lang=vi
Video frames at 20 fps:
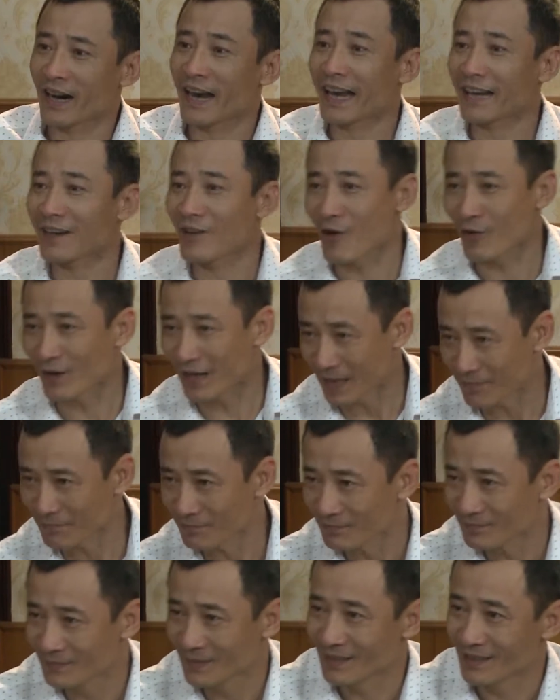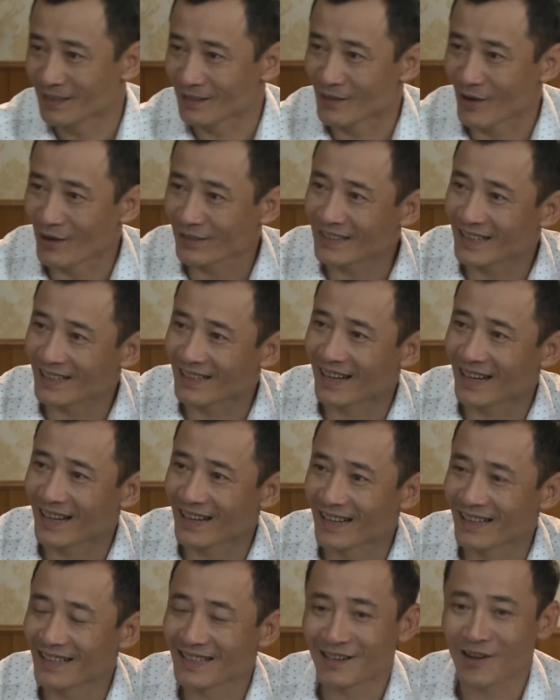Khen con lắm Nói rằng
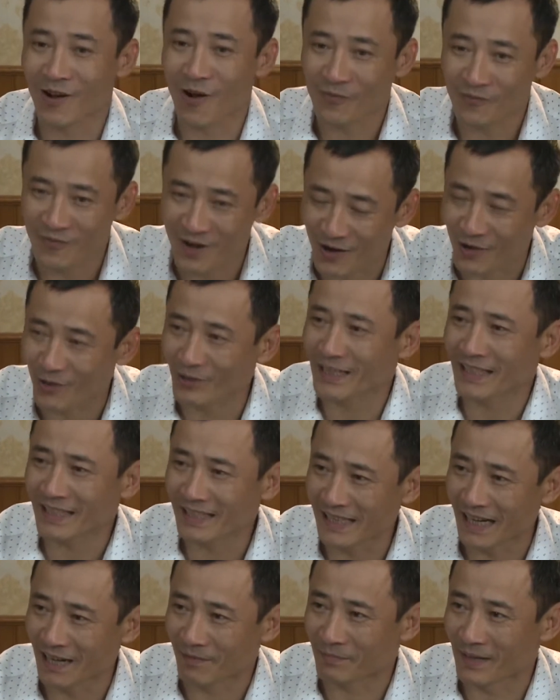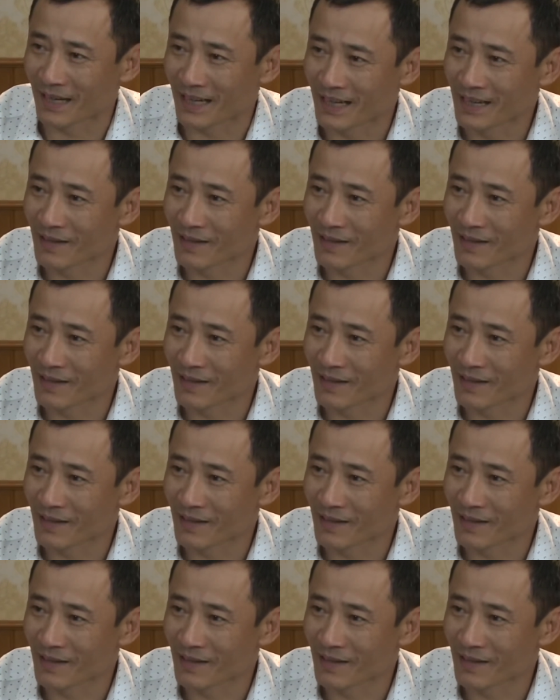là con vừa có trách nhiệm này